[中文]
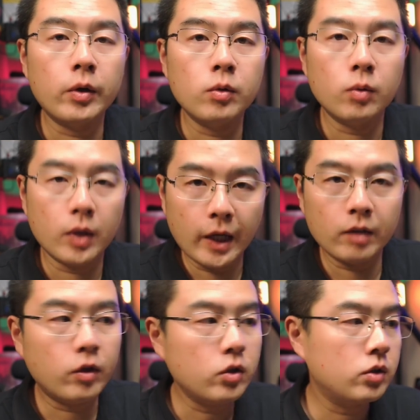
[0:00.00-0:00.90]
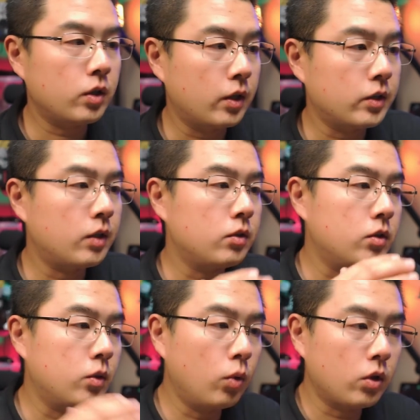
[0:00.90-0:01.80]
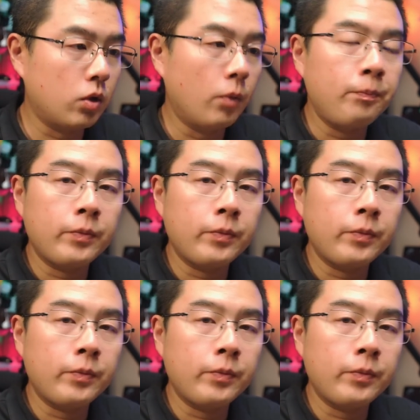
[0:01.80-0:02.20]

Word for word: 用蓝牙的方式呢和相机进行握手，